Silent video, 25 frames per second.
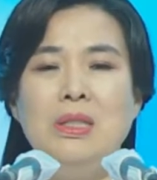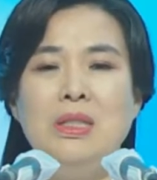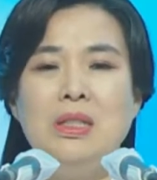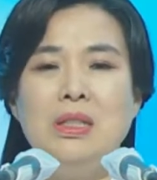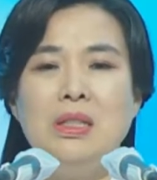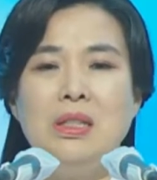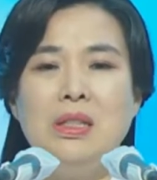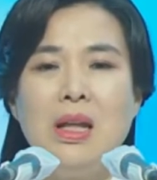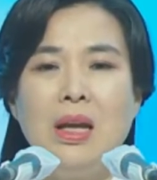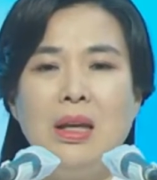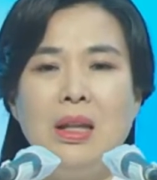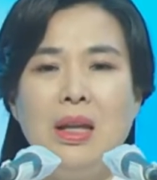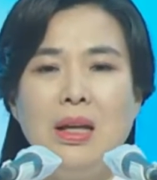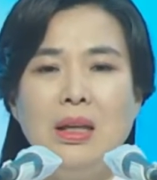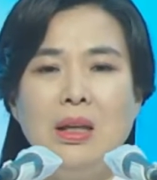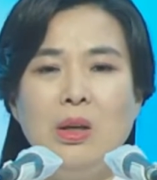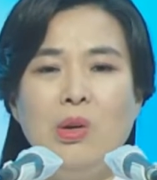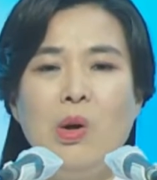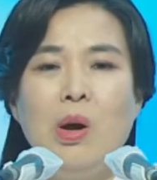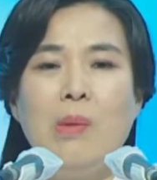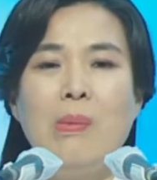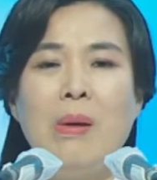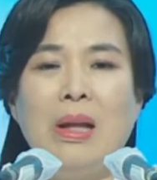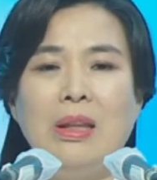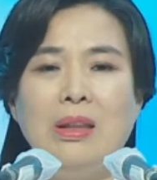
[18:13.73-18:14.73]
大致上，
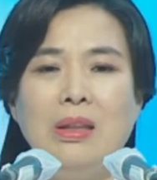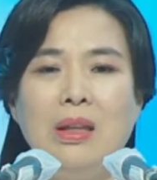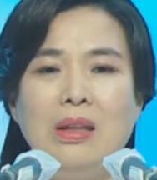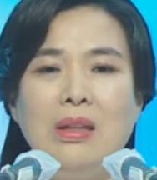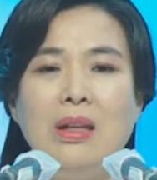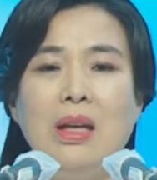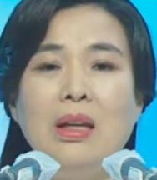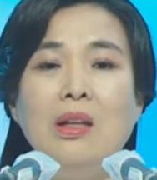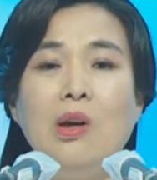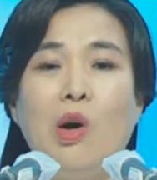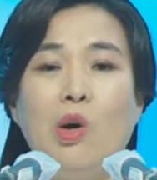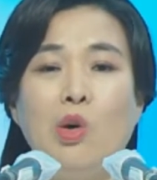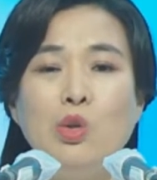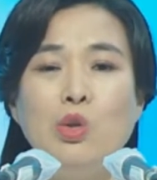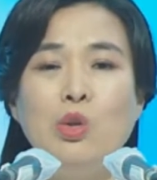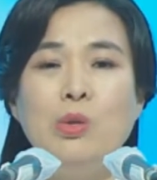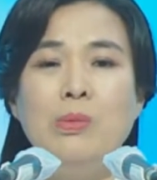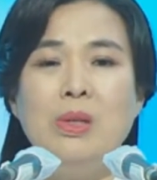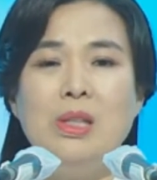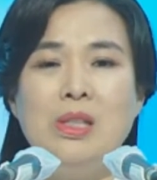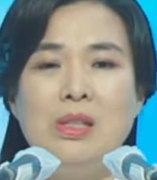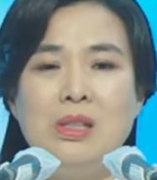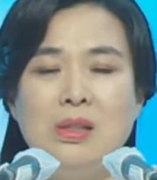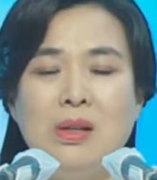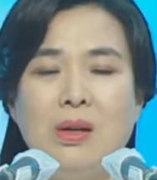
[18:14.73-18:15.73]
罪和恶都是与
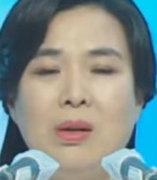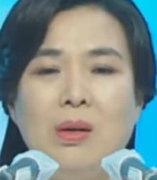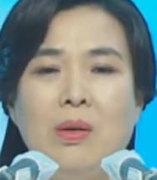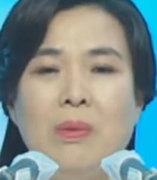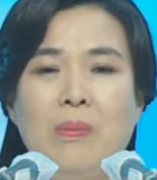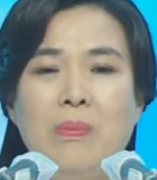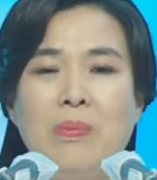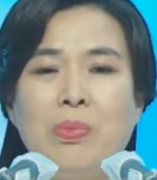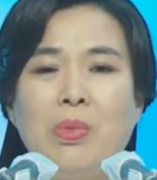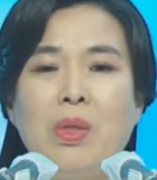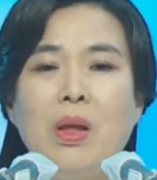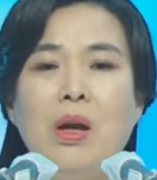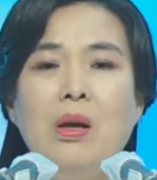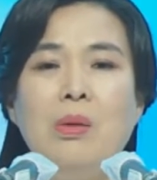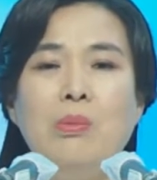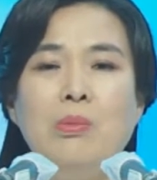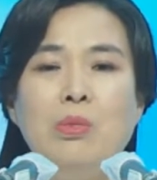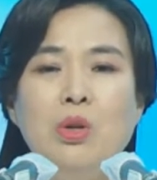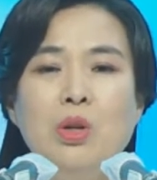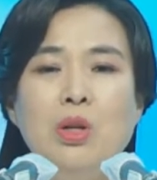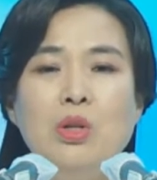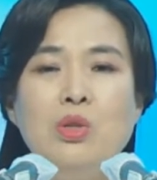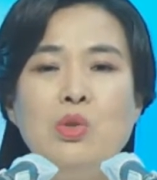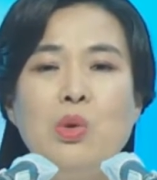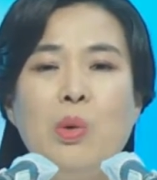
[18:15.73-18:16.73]
真理之神的
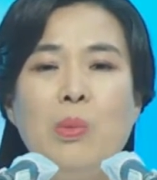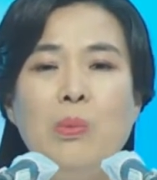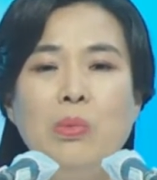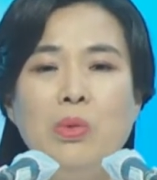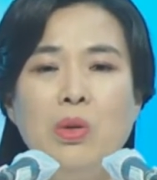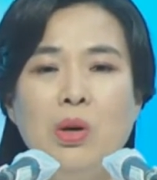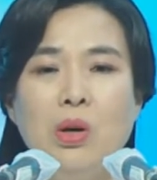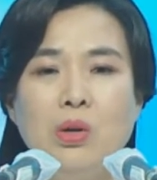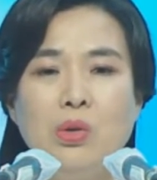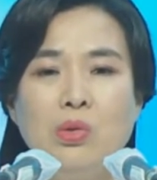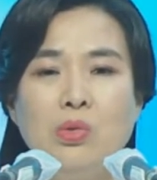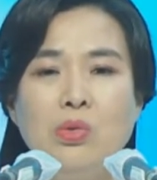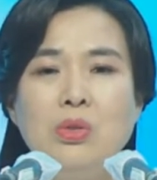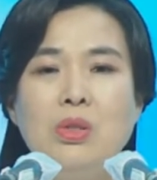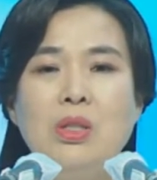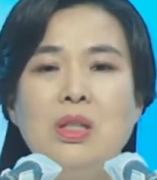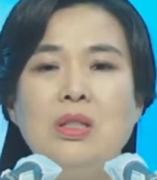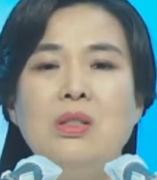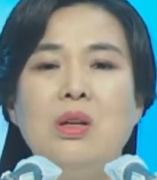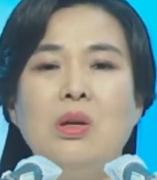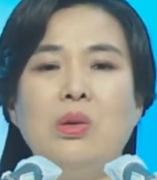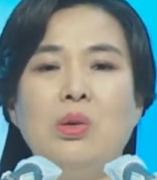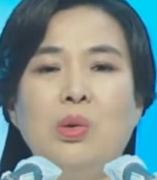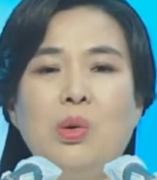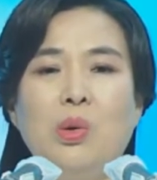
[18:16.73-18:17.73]
道相反的非真
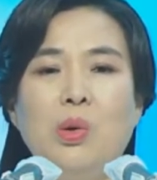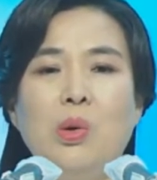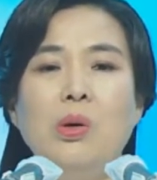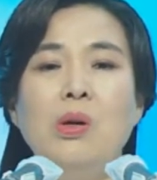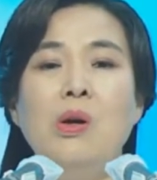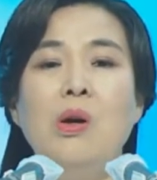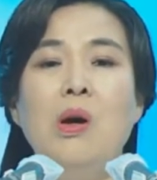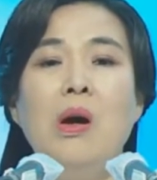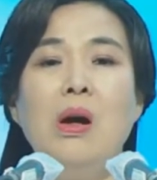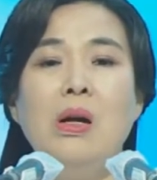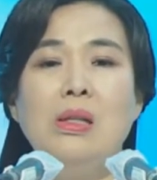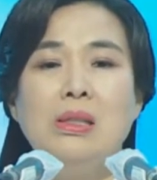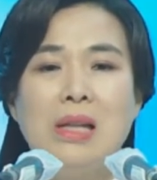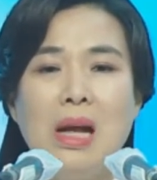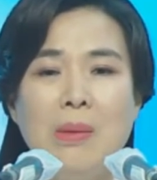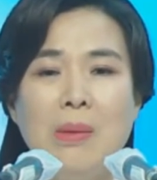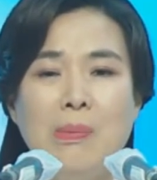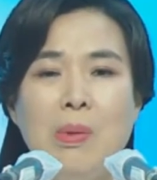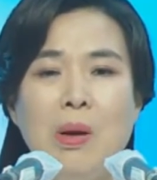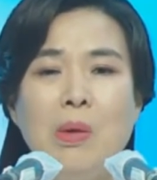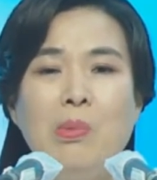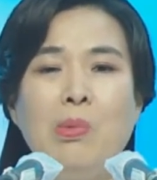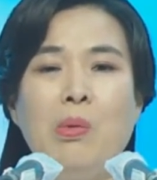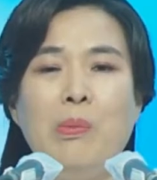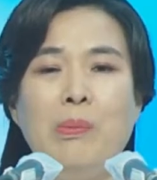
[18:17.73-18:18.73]
理，是与
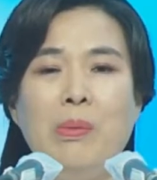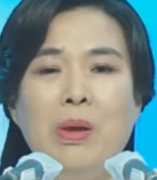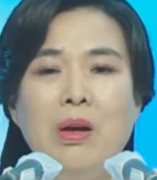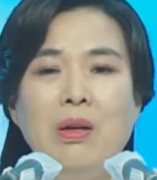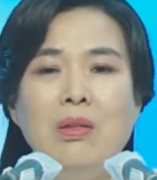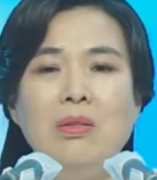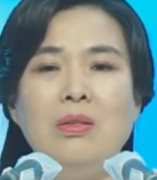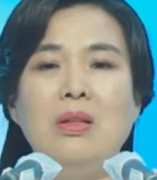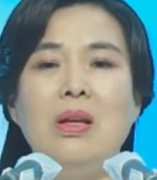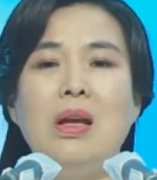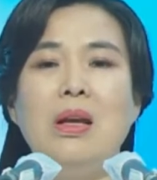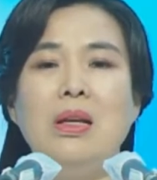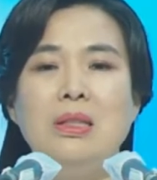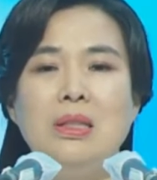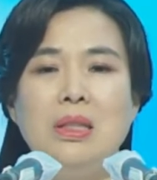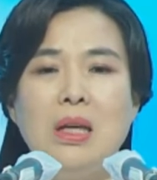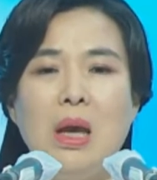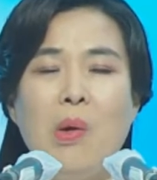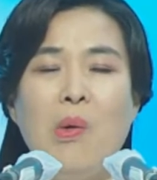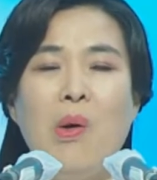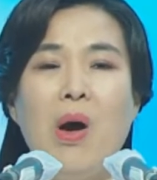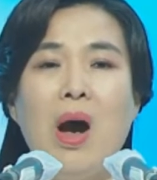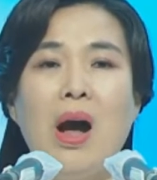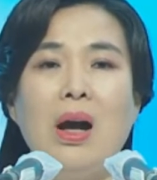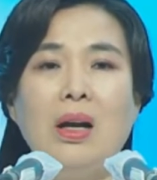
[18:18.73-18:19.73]
光之神相反
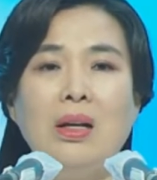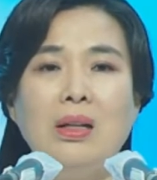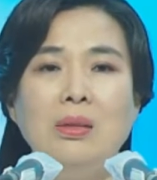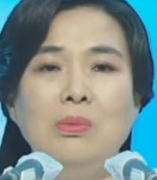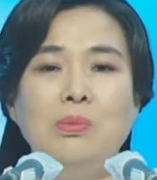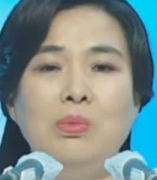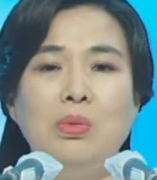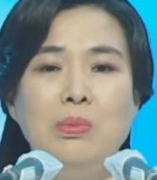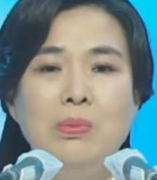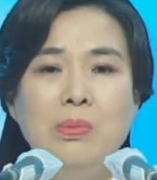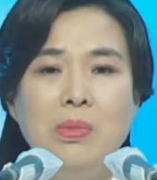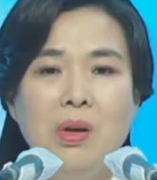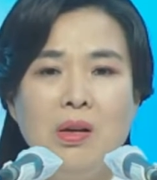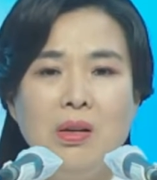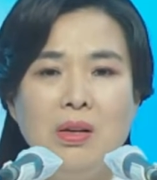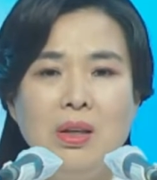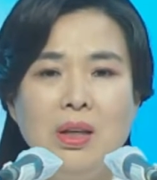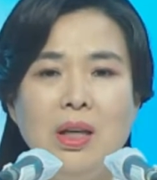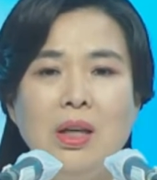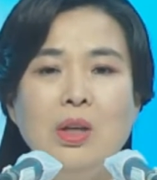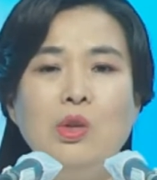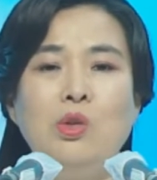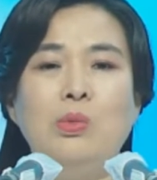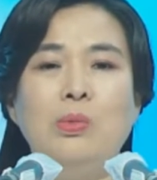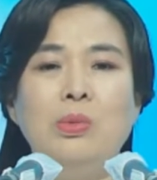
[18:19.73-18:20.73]
的黑暗。
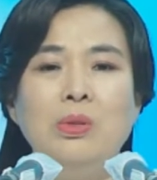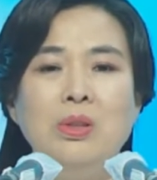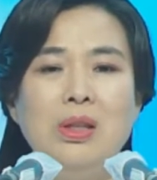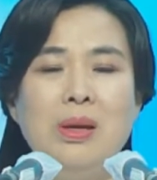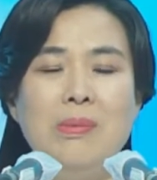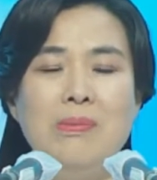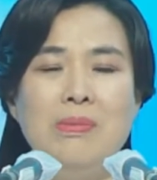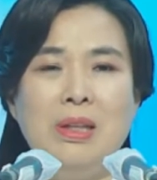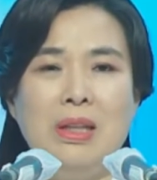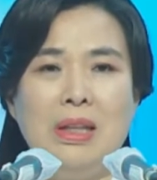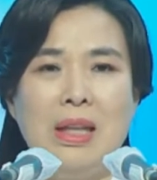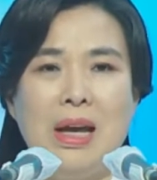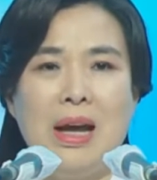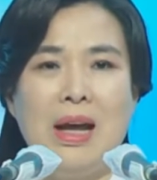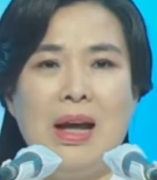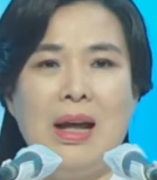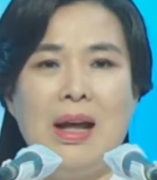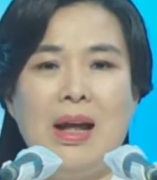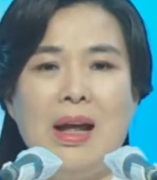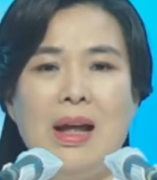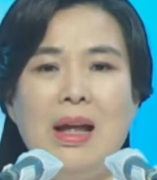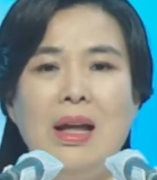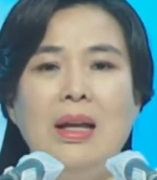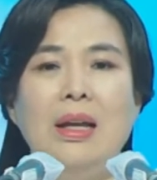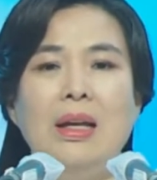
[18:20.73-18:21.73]
进一步地说，
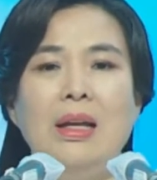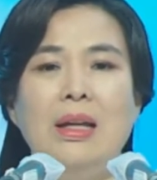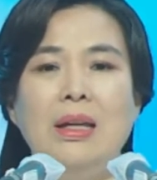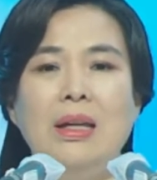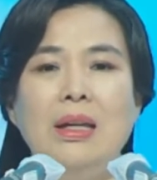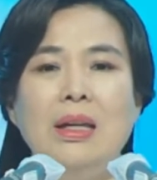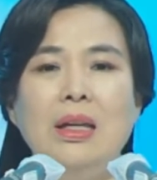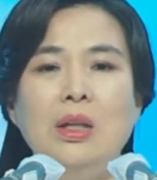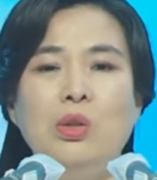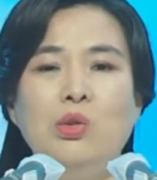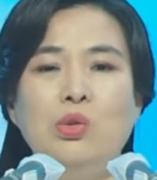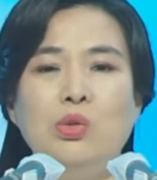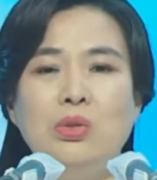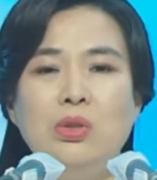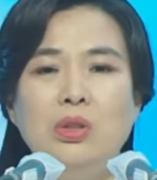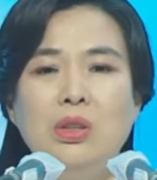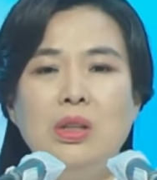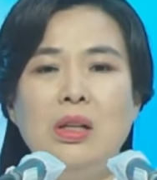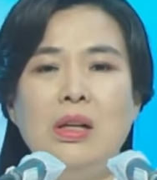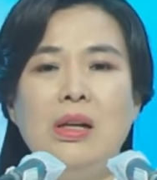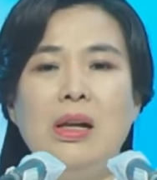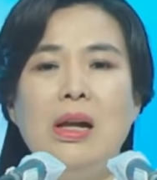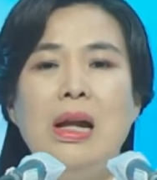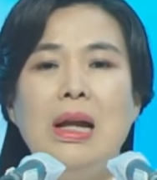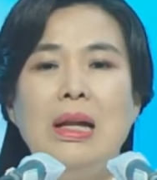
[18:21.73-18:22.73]
罪和恶有本
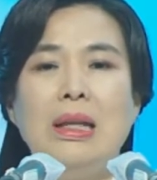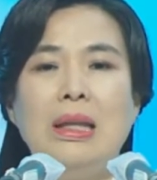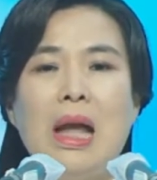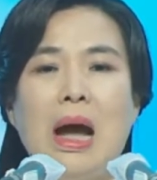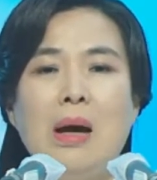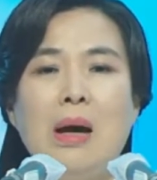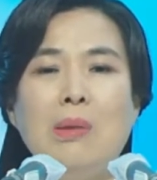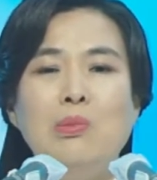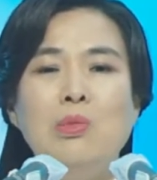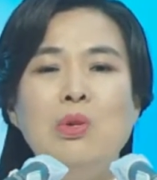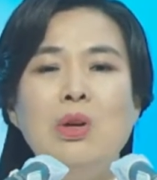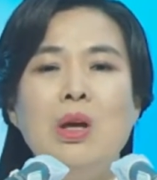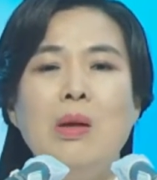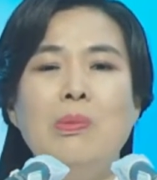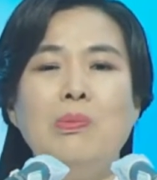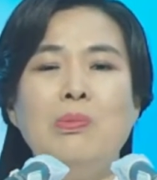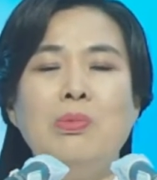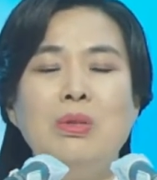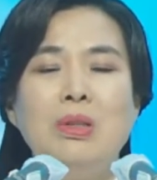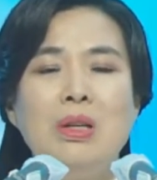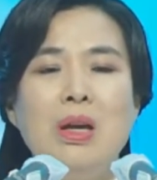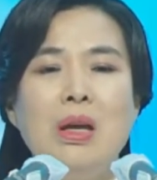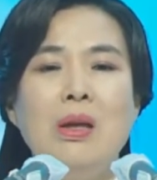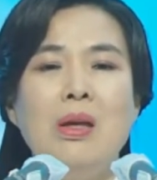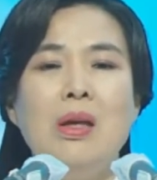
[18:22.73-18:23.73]
质上的区别，